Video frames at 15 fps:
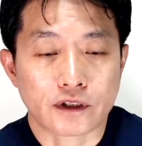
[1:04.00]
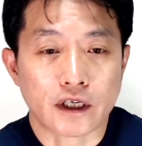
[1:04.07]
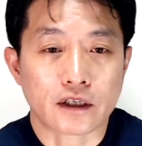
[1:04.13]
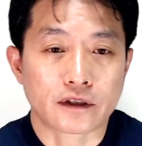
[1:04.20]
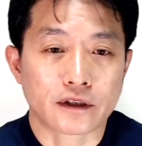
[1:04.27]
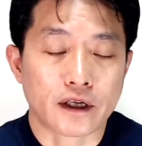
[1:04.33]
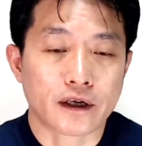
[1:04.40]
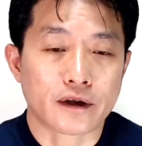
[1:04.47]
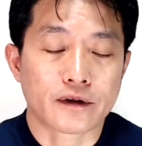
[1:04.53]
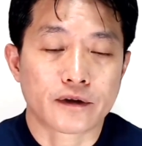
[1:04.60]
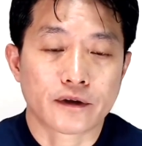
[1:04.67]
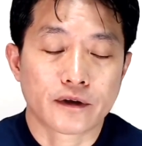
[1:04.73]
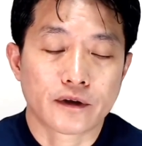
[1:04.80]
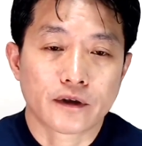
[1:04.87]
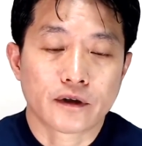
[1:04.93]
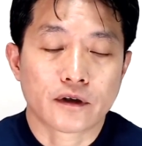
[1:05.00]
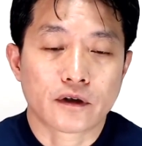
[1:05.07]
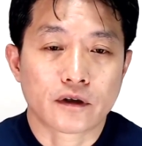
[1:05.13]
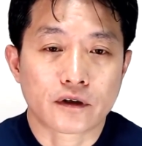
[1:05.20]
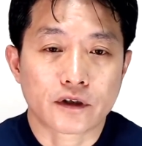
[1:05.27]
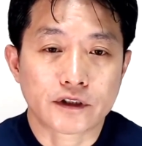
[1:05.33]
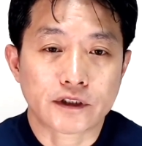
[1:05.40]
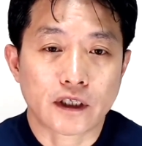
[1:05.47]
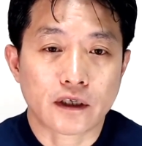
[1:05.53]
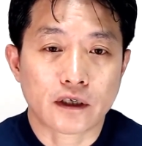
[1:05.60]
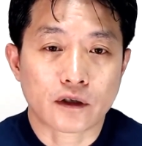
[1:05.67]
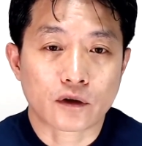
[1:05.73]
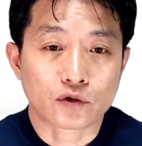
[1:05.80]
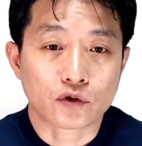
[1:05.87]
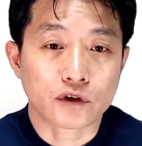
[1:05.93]
그때 어,
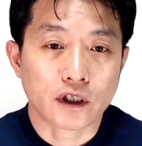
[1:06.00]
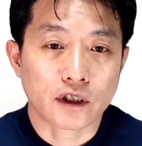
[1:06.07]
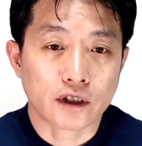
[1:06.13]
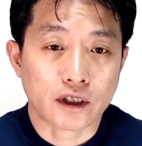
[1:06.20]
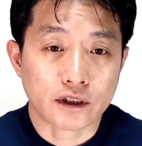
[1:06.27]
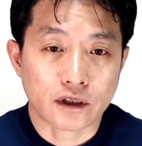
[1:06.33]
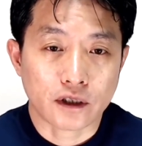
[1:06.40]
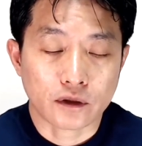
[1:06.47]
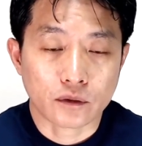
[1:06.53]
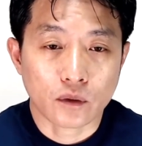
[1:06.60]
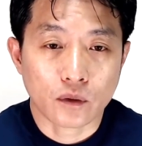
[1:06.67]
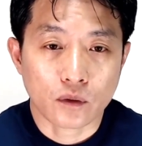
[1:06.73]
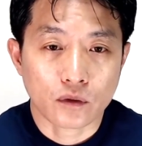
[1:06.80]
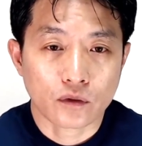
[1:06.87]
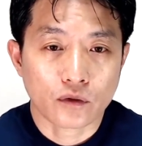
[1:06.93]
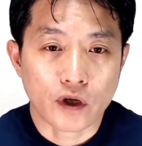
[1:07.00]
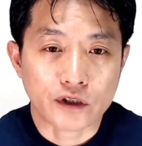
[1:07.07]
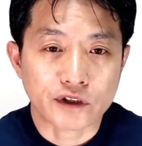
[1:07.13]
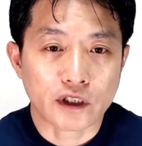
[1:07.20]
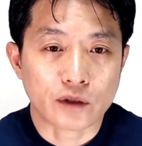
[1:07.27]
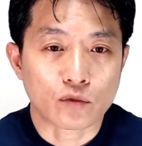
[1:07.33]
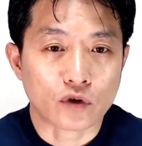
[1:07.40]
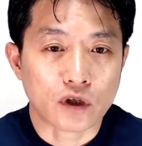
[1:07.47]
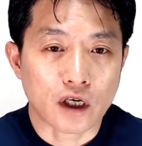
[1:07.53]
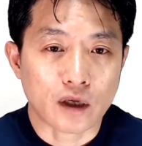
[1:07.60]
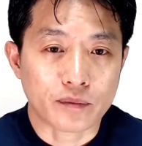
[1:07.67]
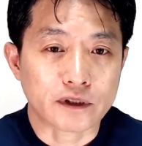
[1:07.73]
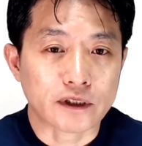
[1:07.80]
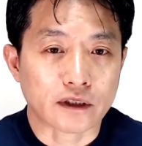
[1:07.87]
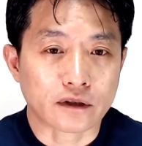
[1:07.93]
러시아로 출장을 가더라도 굉장히 물가가
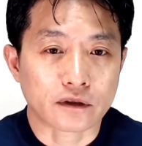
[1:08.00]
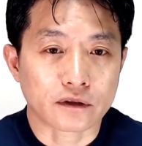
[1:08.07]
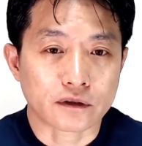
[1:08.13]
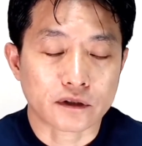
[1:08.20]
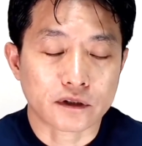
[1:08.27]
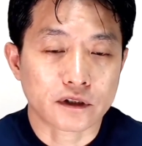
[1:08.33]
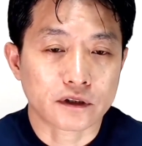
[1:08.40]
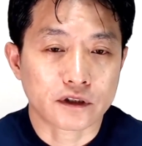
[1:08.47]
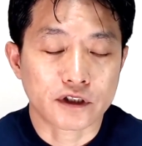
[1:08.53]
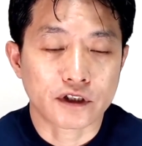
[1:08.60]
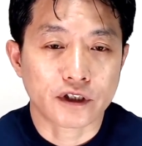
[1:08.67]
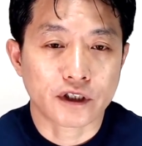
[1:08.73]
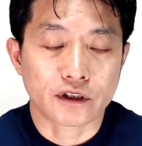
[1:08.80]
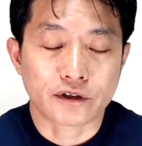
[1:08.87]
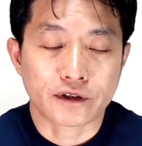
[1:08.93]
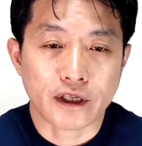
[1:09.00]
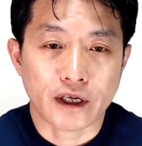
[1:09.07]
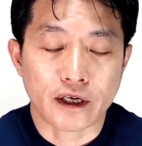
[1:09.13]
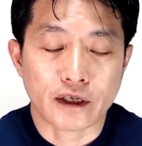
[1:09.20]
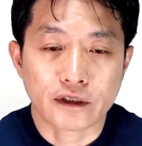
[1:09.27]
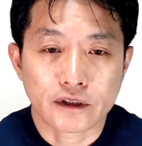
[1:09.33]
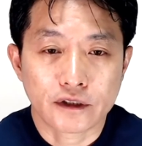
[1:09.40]
비쌌던 그런 기억이 있는데